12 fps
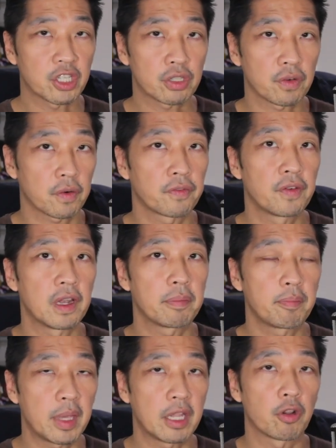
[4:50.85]
just for
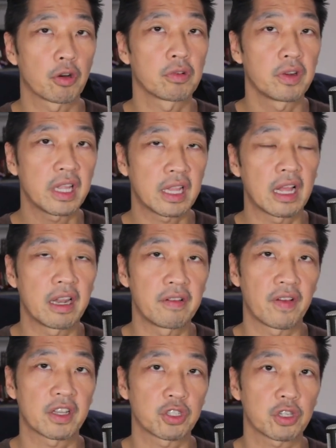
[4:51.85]
Filipino retail
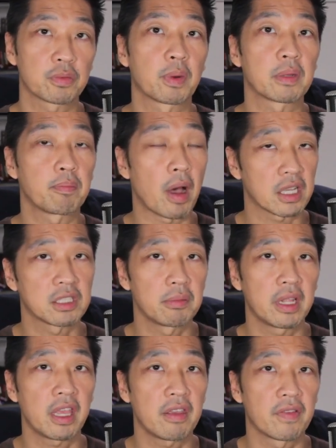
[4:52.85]
investors, but
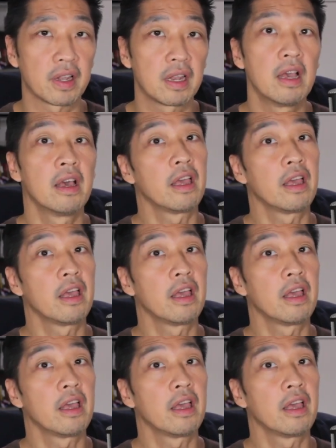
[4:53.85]
possibly even,